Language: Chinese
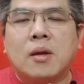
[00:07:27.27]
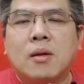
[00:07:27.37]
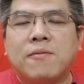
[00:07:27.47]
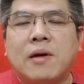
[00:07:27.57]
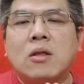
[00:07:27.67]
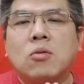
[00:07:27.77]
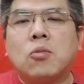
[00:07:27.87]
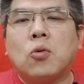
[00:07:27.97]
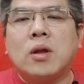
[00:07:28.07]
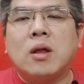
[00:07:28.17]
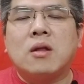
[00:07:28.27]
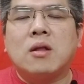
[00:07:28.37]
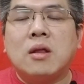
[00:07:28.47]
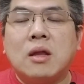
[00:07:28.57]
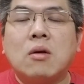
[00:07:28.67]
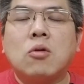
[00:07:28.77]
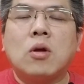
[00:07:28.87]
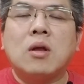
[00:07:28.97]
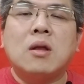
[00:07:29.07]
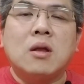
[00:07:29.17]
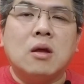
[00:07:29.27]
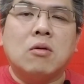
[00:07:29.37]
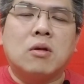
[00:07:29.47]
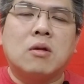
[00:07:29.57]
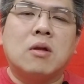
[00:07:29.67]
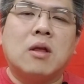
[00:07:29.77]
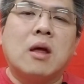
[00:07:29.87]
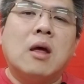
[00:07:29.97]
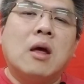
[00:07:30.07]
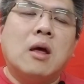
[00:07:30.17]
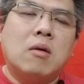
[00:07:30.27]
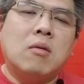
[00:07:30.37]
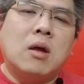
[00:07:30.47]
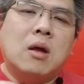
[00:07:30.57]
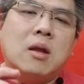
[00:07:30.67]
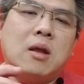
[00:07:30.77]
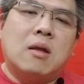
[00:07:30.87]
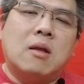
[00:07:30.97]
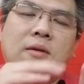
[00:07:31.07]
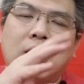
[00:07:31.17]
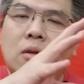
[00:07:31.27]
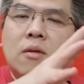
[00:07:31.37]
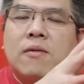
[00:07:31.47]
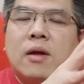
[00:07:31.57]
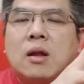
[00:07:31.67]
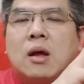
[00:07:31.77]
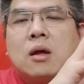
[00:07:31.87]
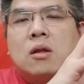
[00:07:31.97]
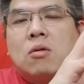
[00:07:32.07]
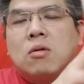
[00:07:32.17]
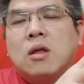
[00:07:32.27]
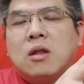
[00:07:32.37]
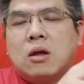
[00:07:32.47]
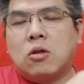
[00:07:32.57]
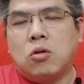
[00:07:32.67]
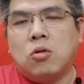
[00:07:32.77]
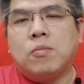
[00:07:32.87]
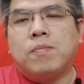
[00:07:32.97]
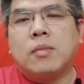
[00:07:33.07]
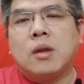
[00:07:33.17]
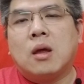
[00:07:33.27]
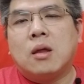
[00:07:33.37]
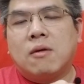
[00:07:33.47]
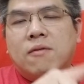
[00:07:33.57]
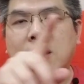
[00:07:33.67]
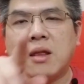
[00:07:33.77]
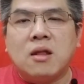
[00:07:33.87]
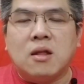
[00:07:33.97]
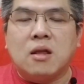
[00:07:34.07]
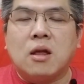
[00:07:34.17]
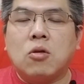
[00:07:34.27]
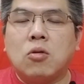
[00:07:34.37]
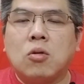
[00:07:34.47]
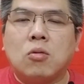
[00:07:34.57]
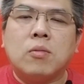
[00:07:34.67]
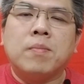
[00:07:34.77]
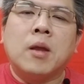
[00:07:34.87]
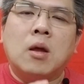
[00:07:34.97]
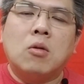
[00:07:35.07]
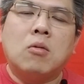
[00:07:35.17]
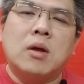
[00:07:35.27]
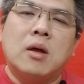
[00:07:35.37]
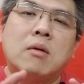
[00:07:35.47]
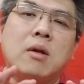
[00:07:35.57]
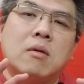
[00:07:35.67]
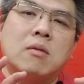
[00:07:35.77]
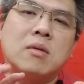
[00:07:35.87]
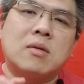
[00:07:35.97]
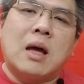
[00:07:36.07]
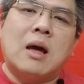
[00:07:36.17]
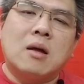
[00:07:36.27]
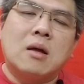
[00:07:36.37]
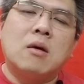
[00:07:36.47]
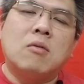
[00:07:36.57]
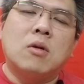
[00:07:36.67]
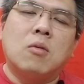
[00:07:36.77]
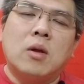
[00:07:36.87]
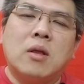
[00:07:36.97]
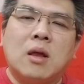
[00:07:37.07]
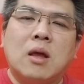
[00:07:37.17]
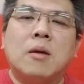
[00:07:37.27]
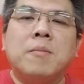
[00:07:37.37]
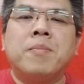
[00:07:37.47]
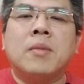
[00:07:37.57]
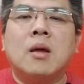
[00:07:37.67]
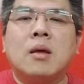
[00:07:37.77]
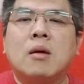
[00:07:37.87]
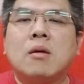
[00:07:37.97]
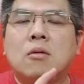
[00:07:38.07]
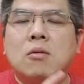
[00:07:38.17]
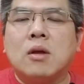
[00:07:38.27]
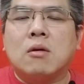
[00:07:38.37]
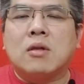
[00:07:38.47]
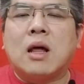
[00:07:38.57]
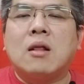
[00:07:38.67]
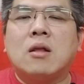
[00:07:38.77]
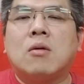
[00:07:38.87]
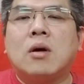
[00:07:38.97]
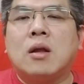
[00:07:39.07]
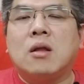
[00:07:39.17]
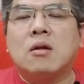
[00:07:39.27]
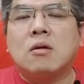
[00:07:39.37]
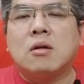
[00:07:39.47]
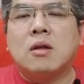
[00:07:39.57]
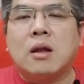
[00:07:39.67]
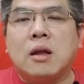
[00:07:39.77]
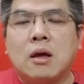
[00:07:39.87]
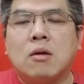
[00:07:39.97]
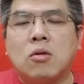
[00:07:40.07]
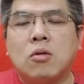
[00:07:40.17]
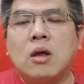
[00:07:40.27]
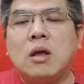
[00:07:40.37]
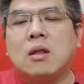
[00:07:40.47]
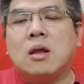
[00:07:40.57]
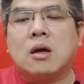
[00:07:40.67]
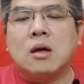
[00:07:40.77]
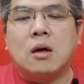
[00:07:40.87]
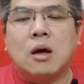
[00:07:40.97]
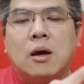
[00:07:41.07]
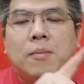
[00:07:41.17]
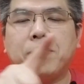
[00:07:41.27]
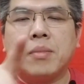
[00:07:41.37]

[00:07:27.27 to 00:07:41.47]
发多一点，你要确定你有时间，因为你放放那个东西上去，要花一点时间去弄，弄完以后你要答客户的问题。然后有有单的话，你收到单，你要去印那个啊